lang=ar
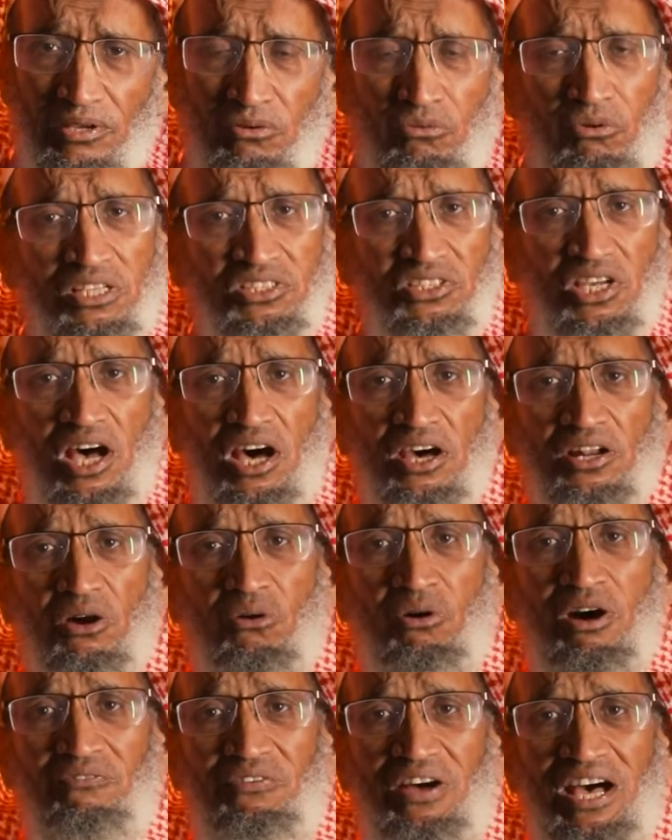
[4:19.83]
وصار
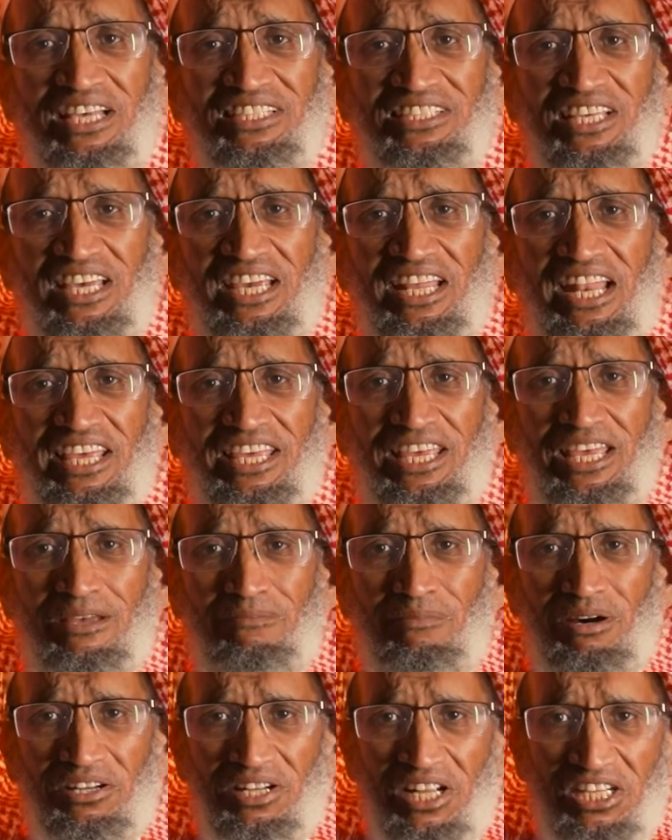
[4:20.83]
وفاز إليه
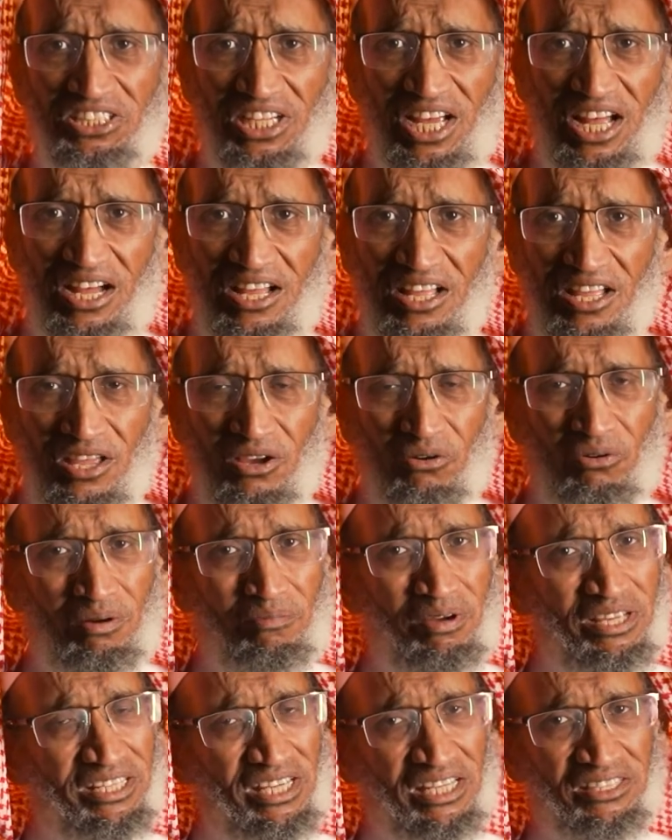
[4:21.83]
من رجا
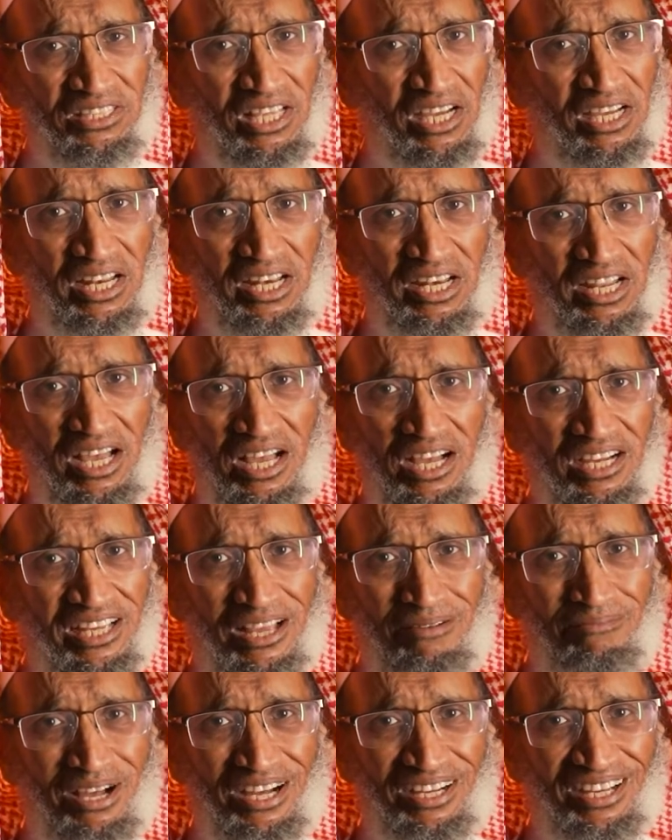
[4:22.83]
ومن يتق الله
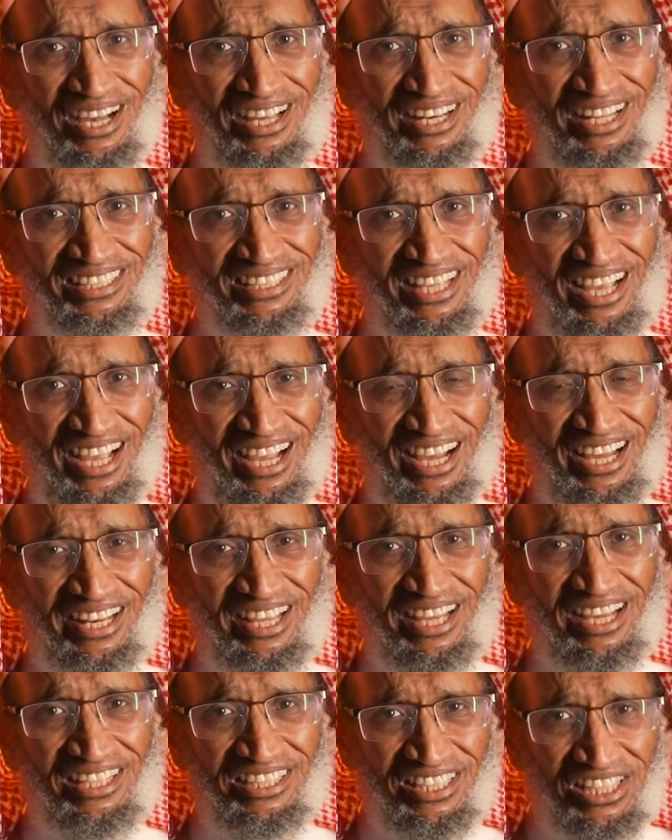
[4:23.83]
كما قال
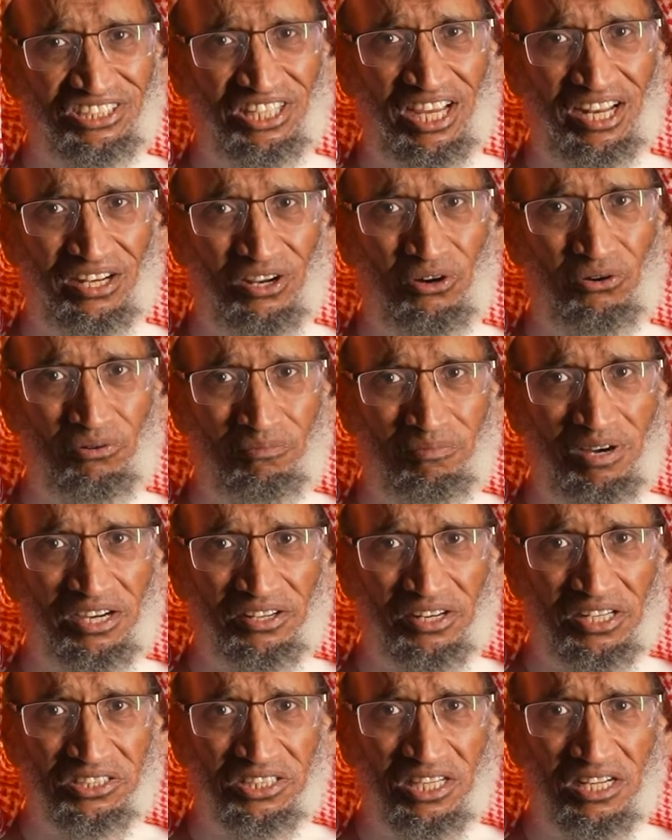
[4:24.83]
تعالى يجعل له
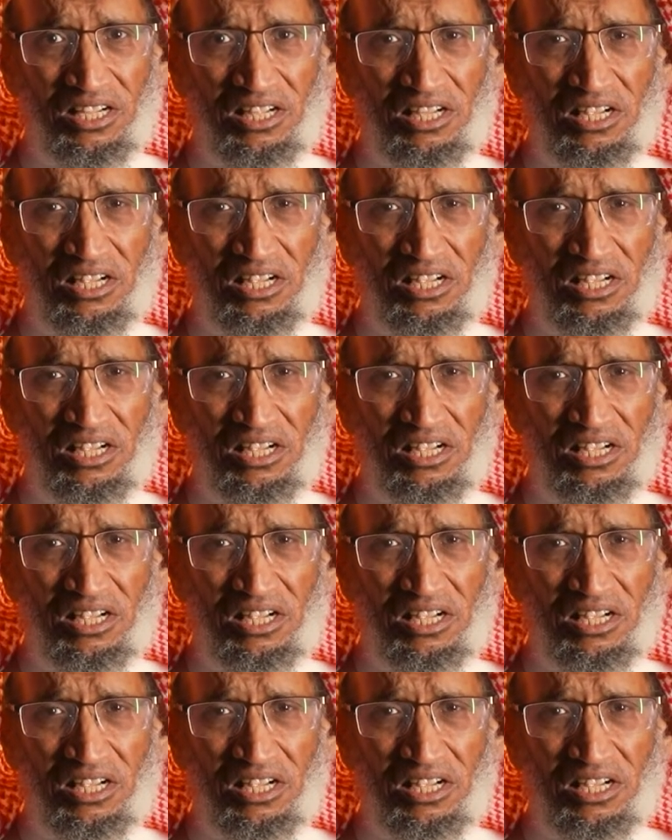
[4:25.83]
مخرجا